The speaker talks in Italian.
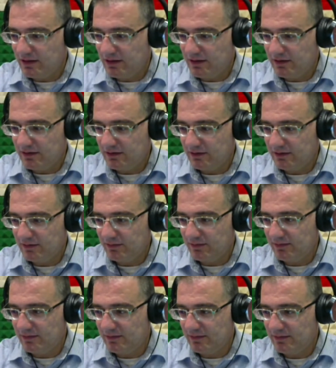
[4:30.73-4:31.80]

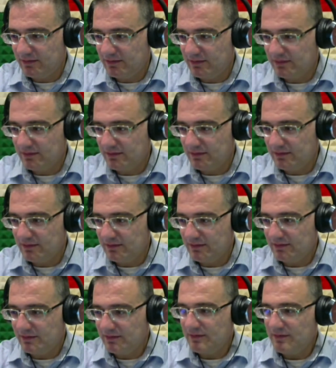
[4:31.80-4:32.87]
Buongiorno notizia
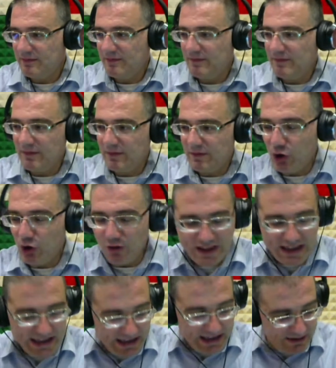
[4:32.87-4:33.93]

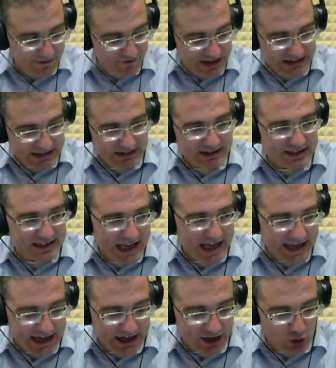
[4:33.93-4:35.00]
9 e
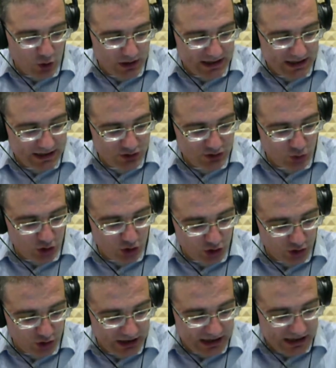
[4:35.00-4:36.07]
26 ancora in studio
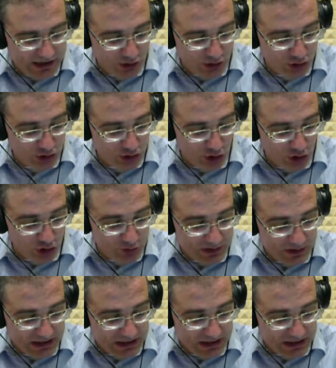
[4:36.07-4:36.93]
con il nostro ospite